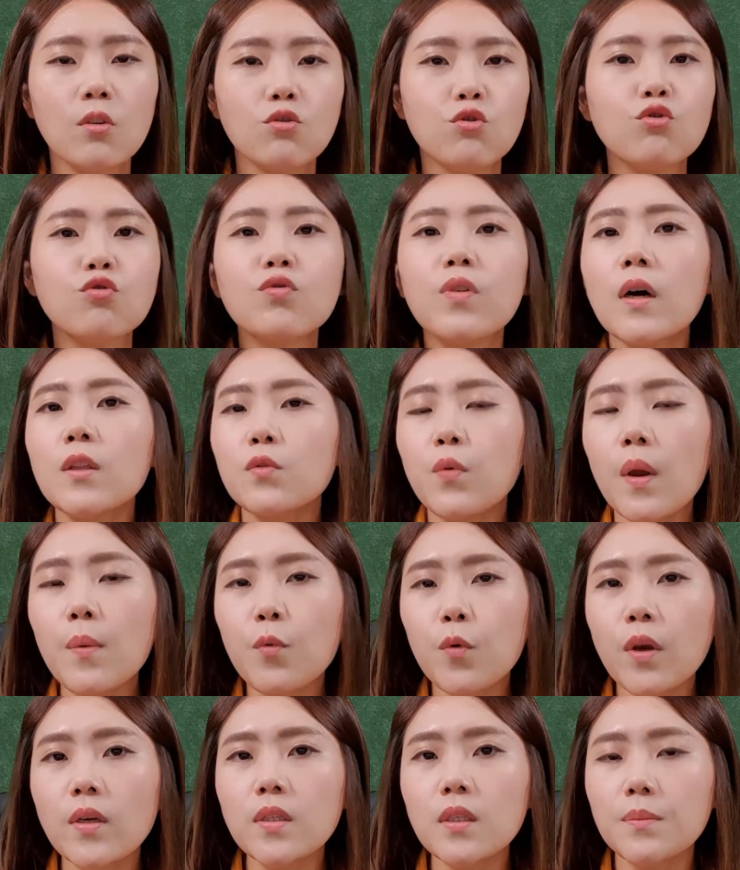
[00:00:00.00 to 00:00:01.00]
주가는
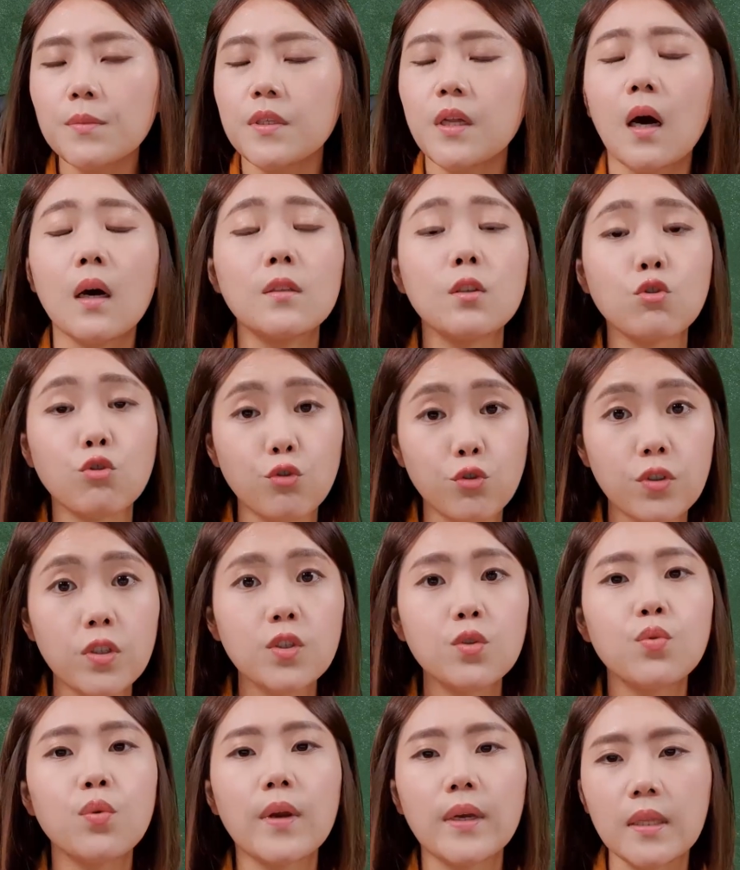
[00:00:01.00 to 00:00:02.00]
회복했습니다. 아직
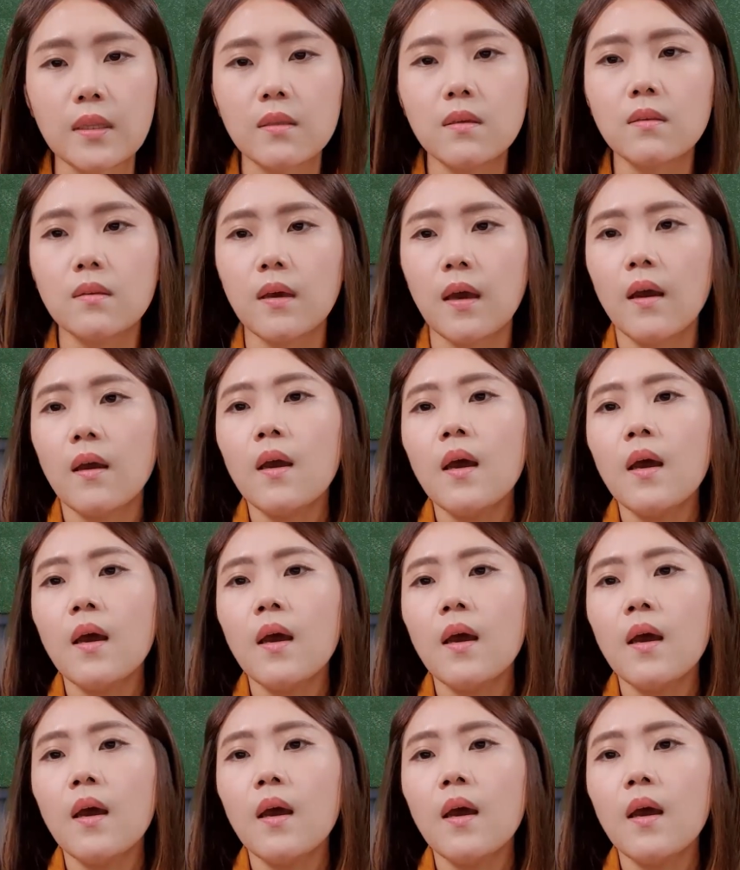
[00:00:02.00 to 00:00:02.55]
구치소에 있는데.